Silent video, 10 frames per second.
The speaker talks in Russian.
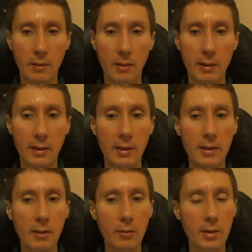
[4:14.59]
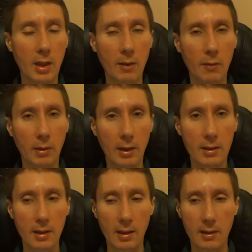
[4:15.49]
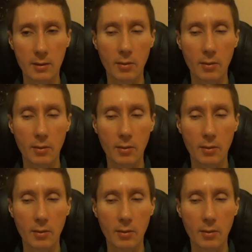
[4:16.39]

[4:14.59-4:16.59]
для детей устраивает как стресс.